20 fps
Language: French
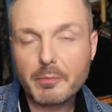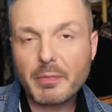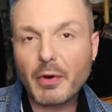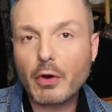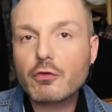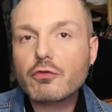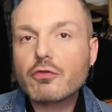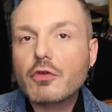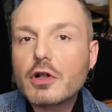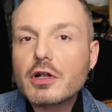pas
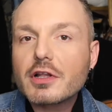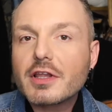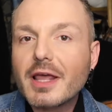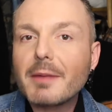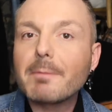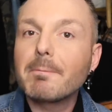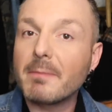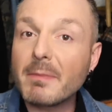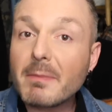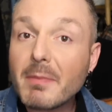en solde,
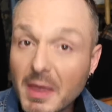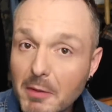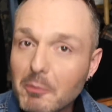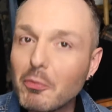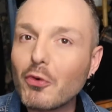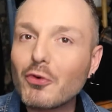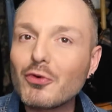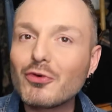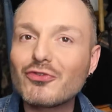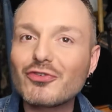mais
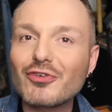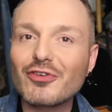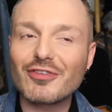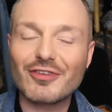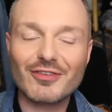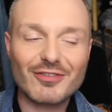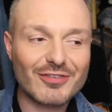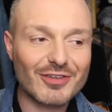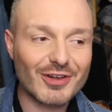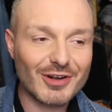beaucoup de choses
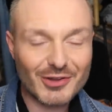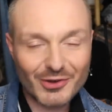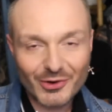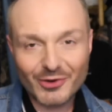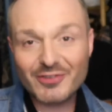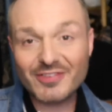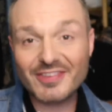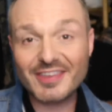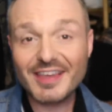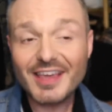en solde
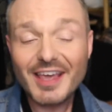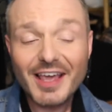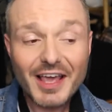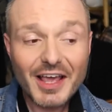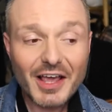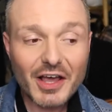aussi.